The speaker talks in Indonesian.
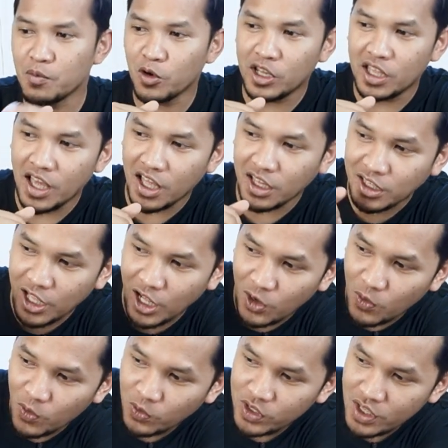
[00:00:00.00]
kita mau lihat
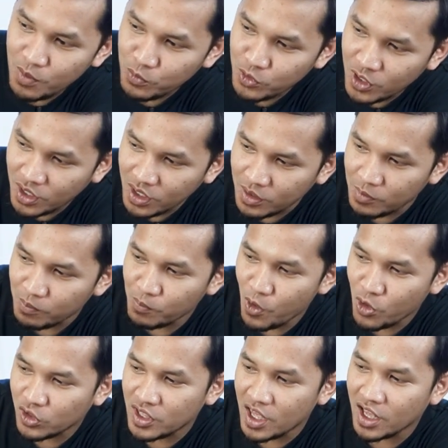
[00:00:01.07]
kalau dia punya
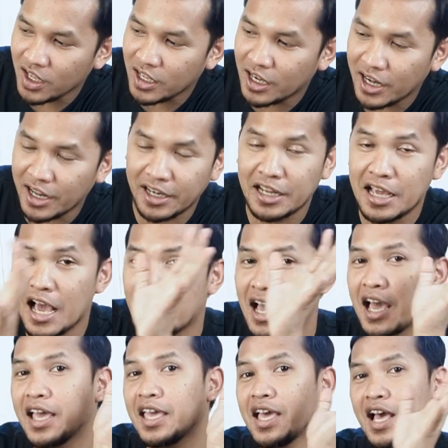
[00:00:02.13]
box yang keren. Gak
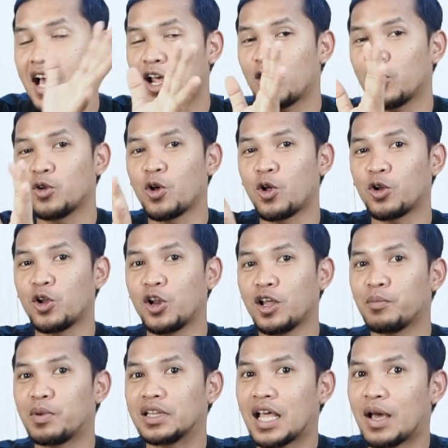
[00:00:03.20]
kayak Aaron Gordon
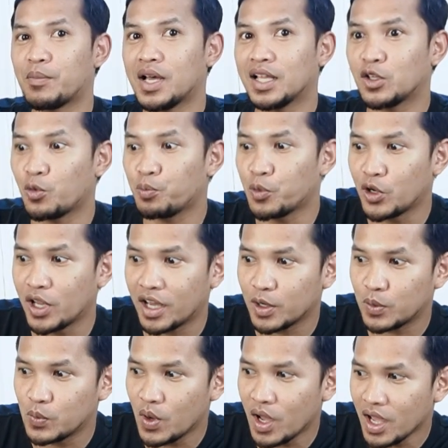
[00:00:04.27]
yang pertama ataupun yang
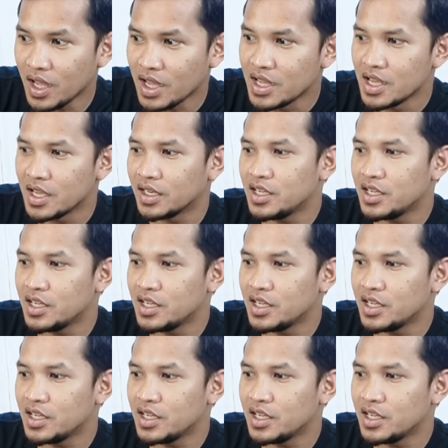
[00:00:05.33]
kedua.